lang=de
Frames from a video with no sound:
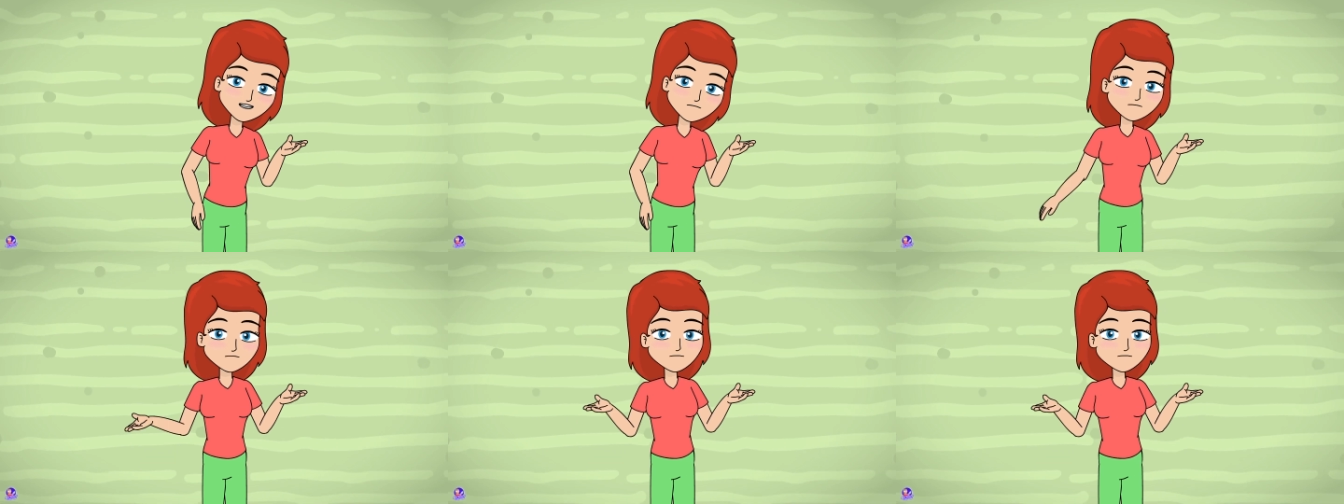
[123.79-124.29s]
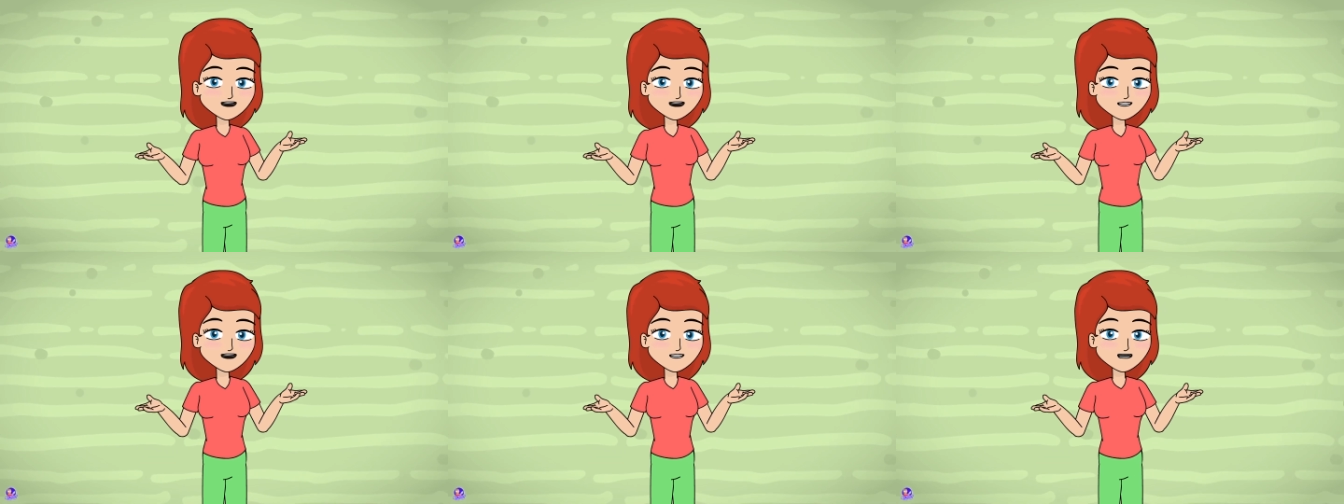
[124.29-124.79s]
würde zu
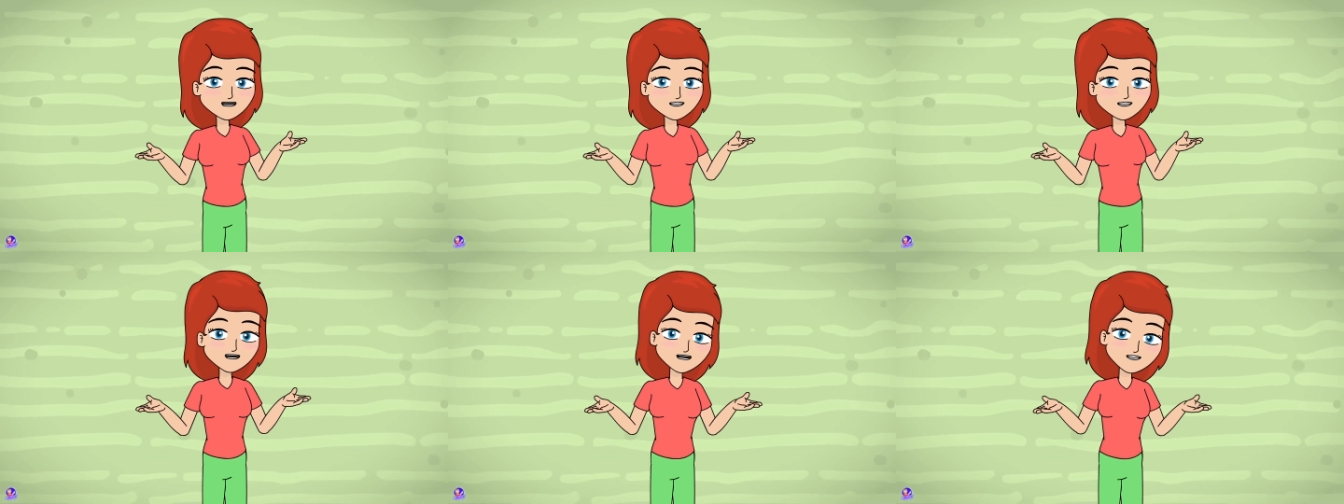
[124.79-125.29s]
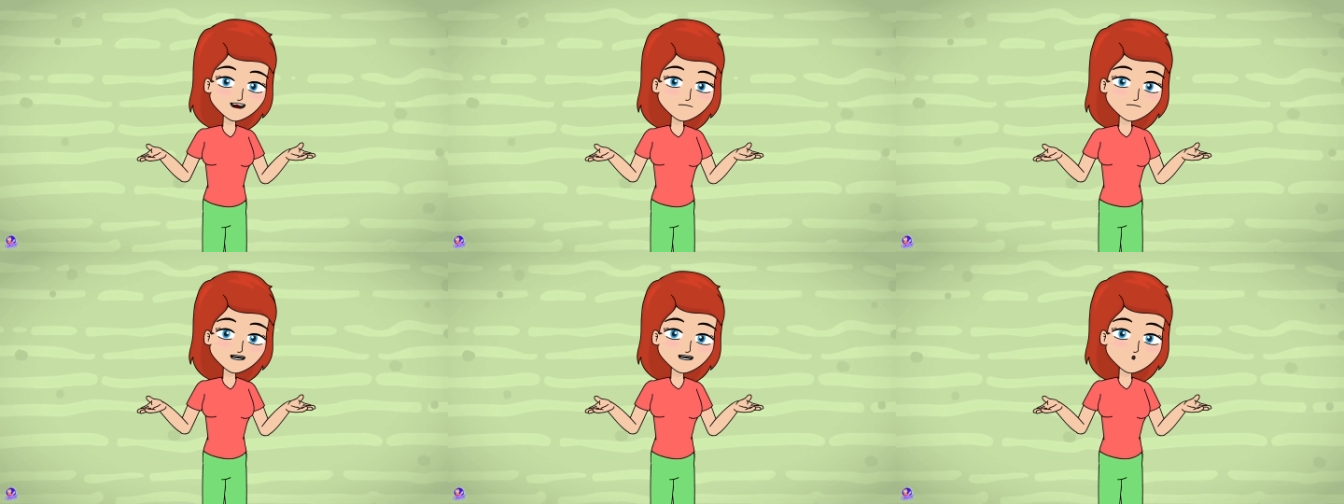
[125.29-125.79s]
lügen, aber
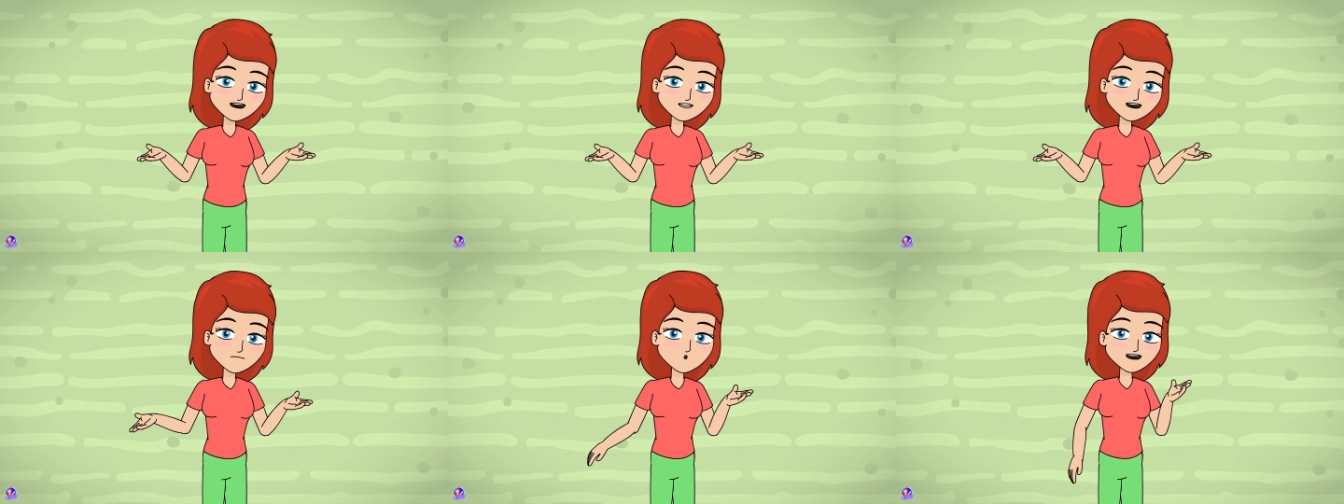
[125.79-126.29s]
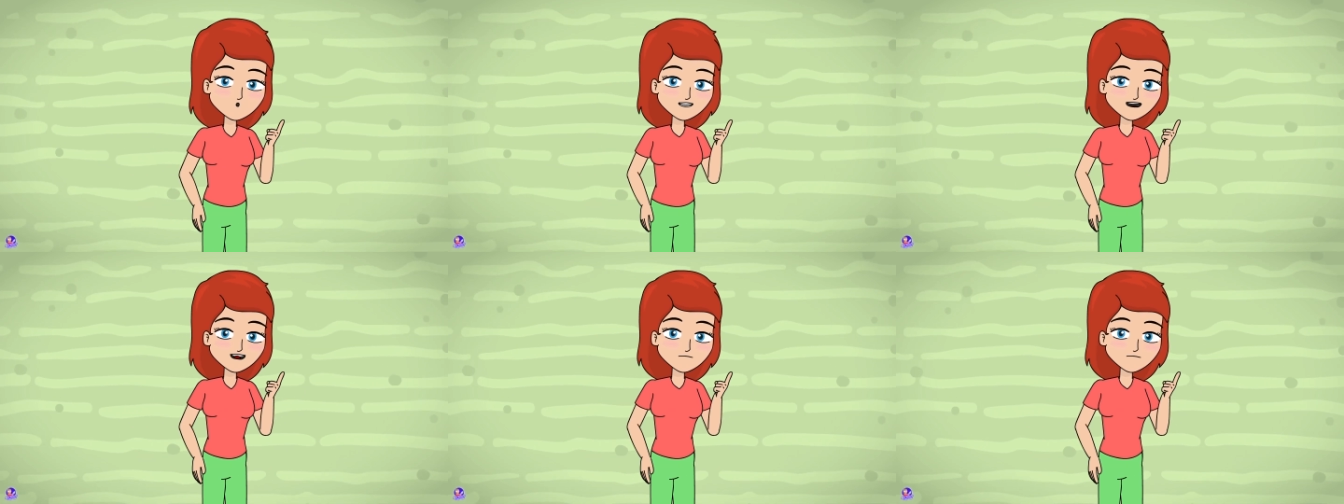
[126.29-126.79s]
sie hatte mir nie
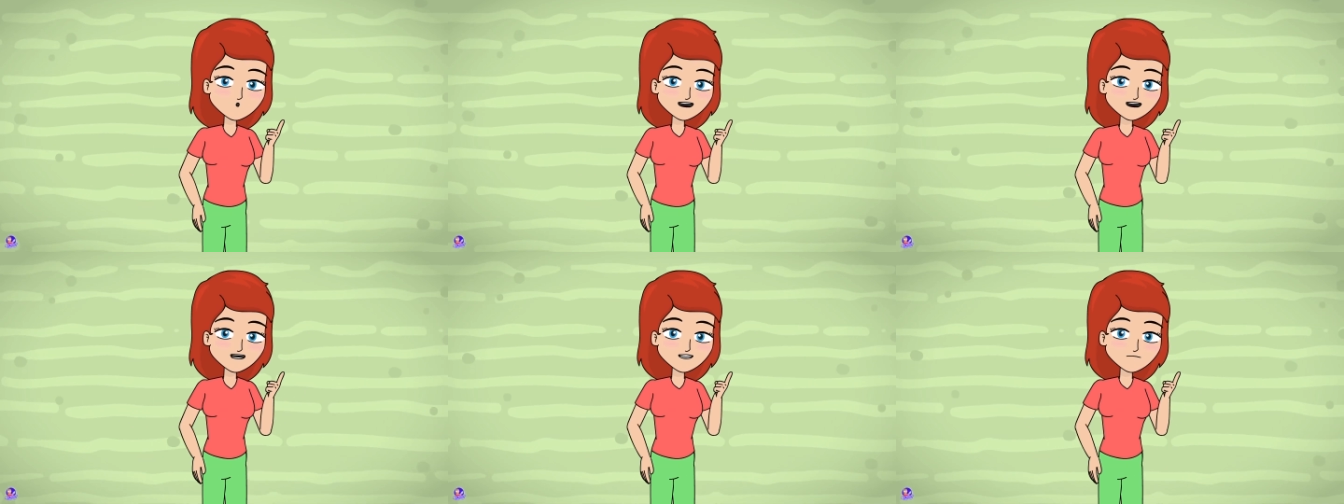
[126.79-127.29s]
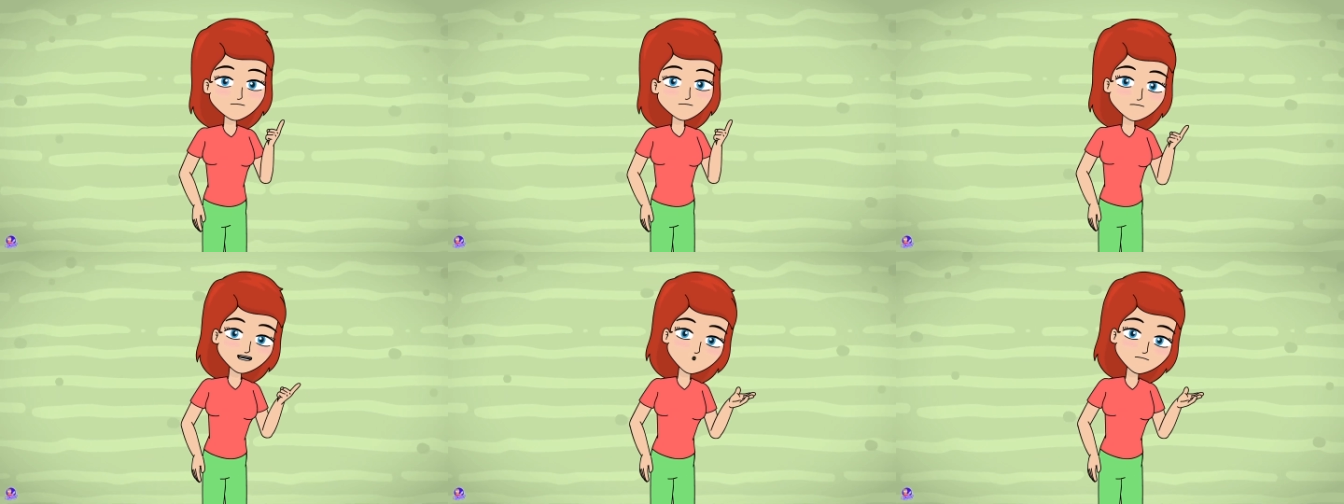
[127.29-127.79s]
erzählt, wie ich ohne zu
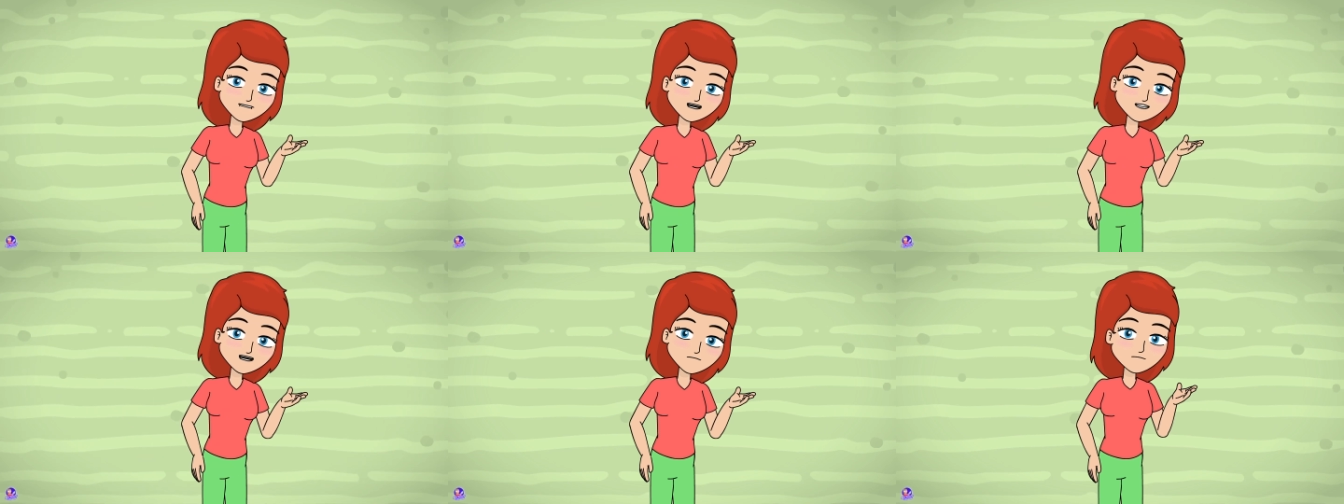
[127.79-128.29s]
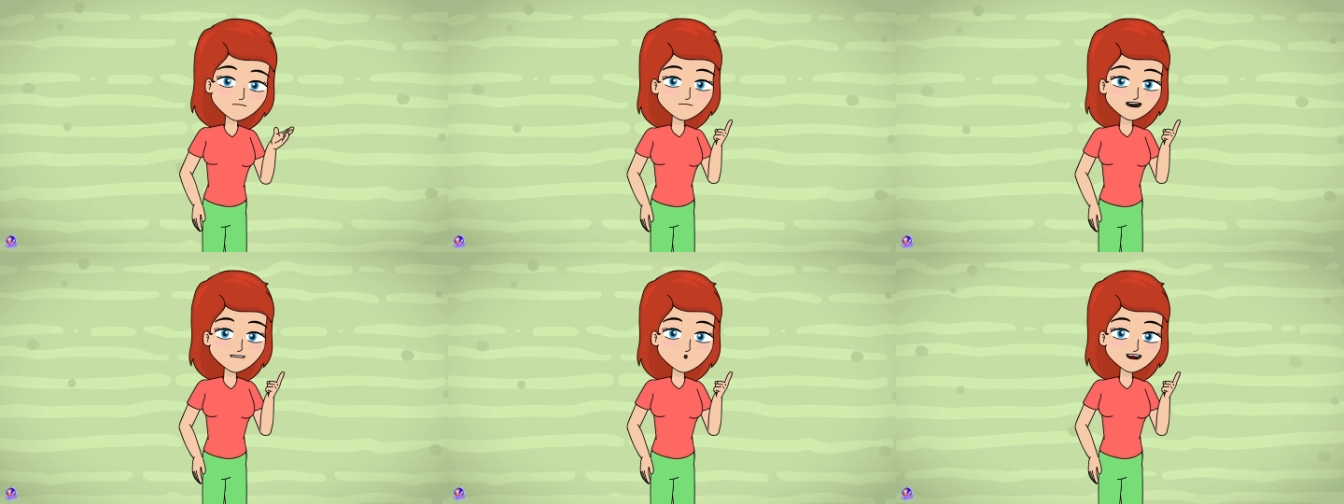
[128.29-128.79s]
lügen für meine
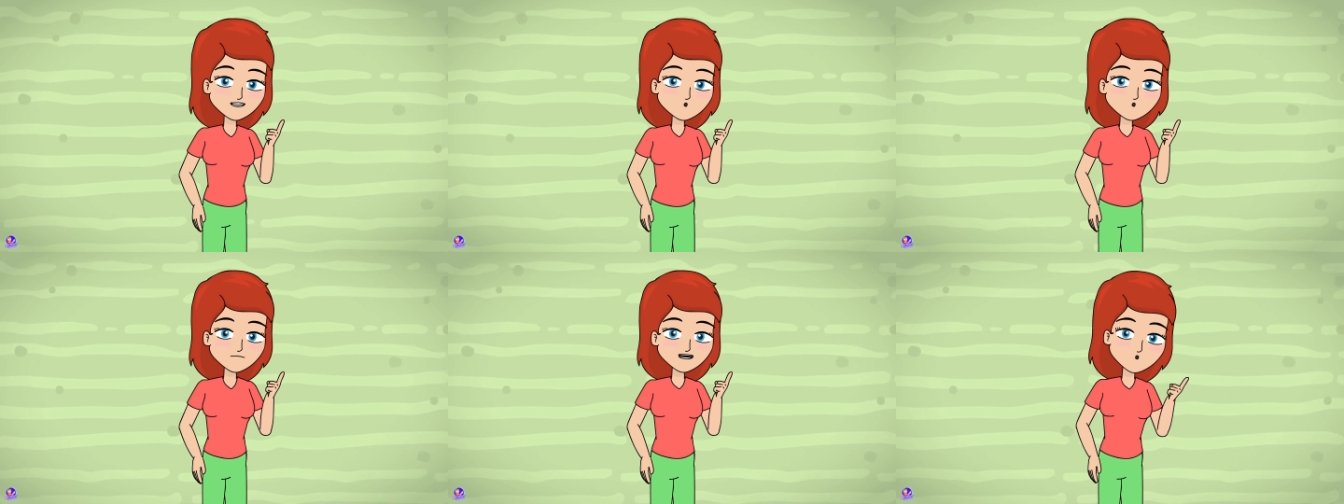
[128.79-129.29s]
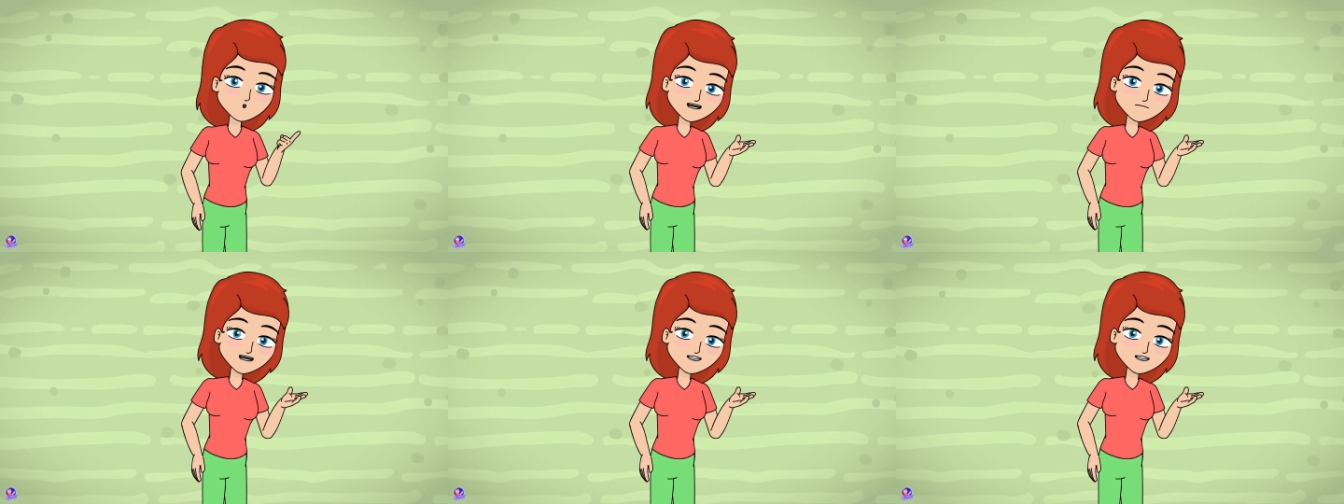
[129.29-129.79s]
Mitschüler interessant
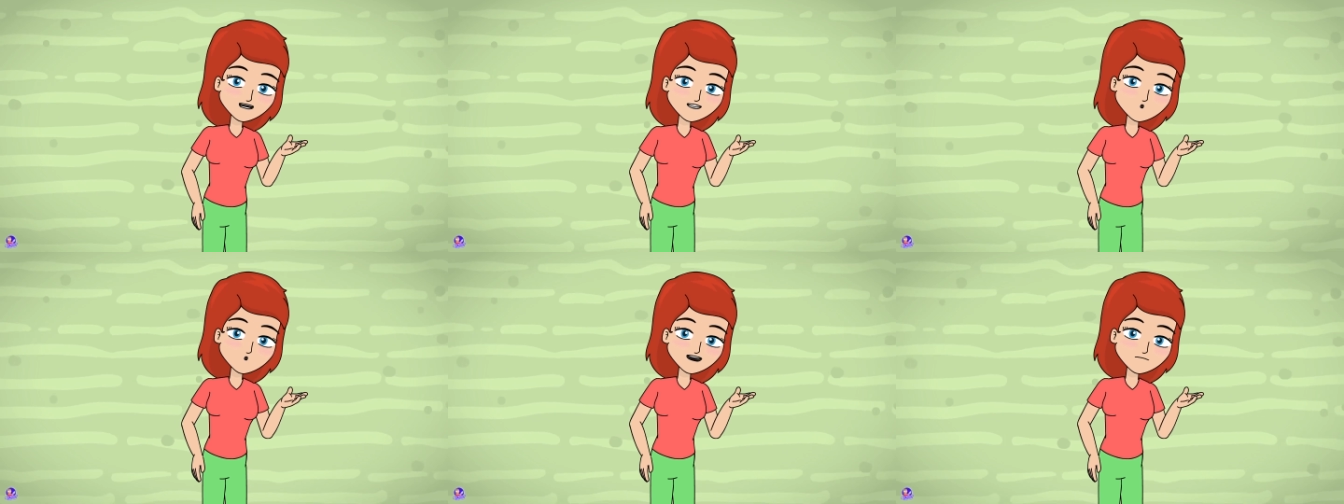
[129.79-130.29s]
werden konnte.